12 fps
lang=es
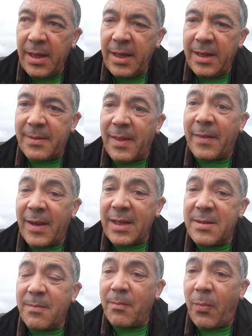y
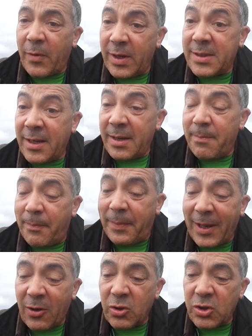tendréis, podréis tener
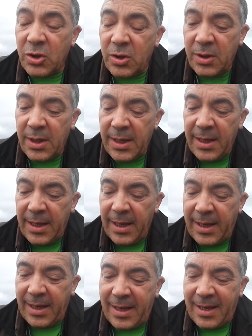perros
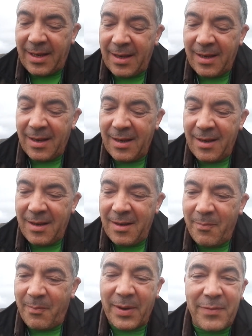eh,
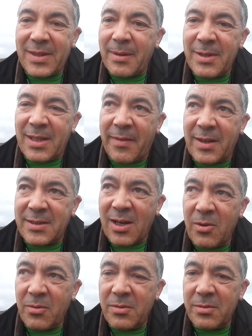perfectamente
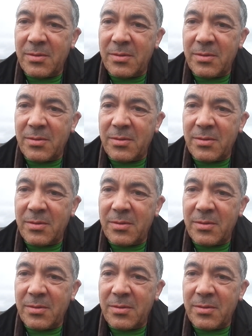adiestrados,